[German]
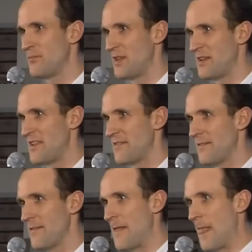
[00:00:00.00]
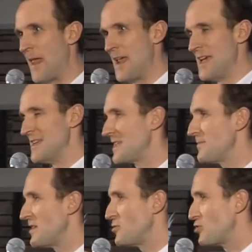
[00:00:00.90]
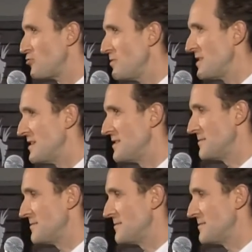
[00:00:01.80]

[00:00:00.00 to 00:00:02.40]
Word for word: Planeten. Es gibt eine Studie